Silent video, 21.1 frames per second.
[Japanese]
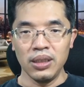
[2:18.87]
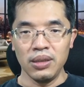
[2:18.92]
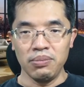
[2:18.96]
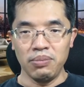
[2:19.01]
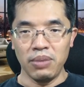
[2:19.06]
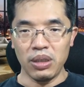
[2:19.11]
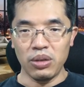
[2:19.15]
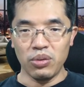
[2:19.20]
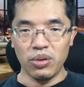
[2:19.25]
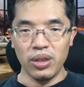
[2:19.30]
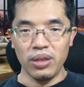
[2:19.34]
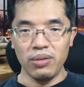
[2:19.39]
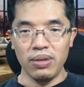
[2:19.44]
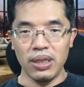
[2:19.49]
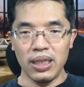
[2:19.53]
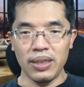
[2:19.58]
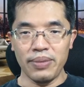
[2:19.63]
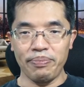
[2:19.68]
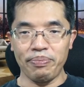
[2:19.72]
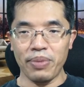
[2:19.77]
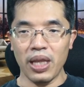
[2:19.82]
まあ、これ
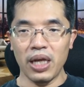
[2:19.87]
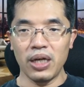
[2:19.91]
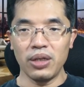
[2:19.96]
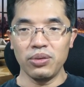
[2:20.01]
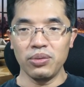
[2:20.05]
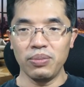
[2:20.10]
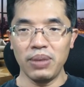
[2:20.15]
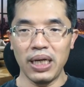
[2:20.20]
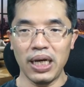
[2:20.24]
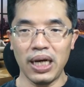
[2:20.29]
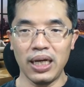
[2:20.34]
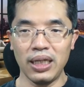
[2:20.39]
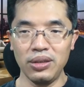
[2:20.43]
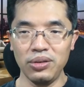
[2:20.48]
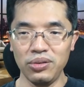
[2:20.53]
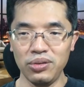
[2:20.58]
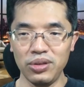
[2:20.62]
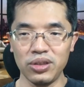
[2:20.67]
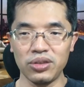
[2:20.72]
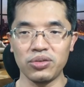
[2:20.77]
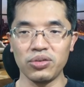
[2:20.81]
は、あの、まあ、反
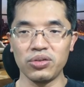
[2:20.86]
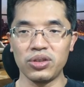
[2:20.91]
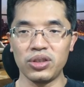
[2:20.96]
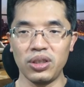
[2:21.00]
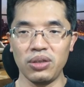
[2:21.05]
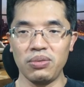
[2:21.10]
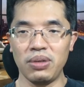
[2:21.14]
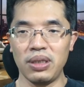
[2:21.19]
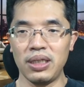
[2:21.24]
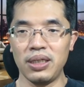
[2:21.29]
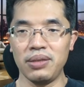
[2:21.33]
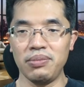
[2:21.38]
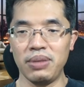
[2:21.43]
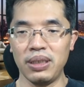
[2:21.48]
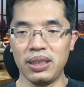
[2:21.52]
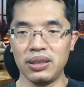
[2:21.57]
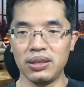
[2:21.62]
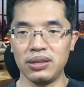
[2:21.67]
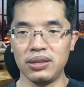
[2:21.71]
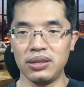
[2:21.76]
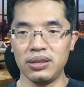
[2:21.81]
応率としては、ま
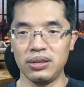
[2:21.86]
あ、